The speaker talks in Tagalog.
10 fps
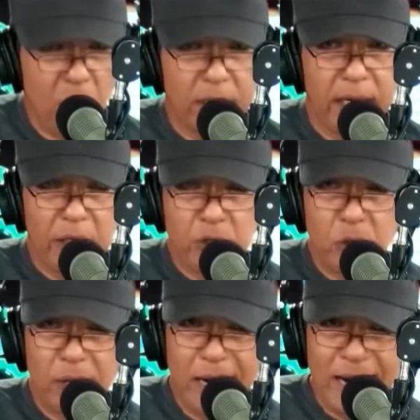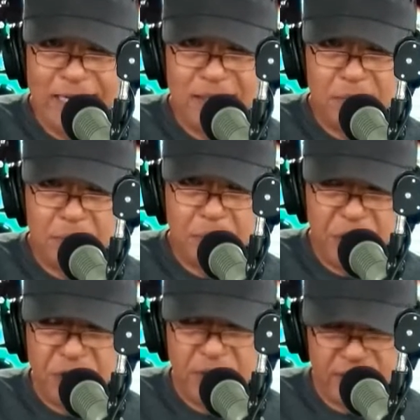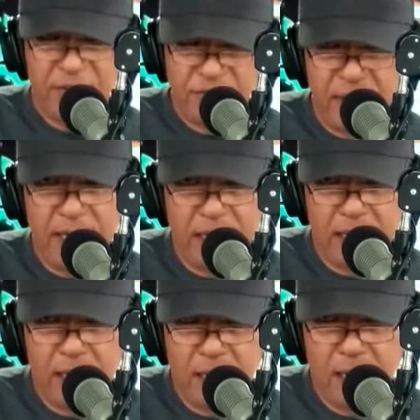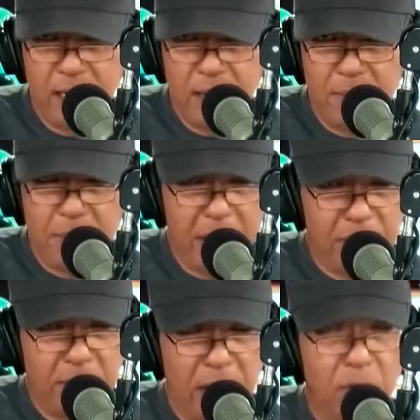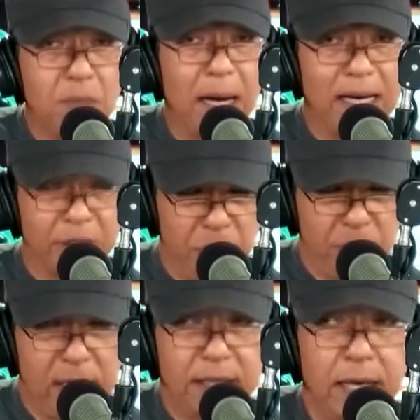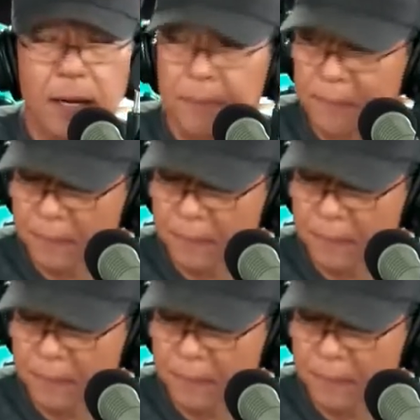Okay, so administratively, meron, anong balak niyo sa kanya?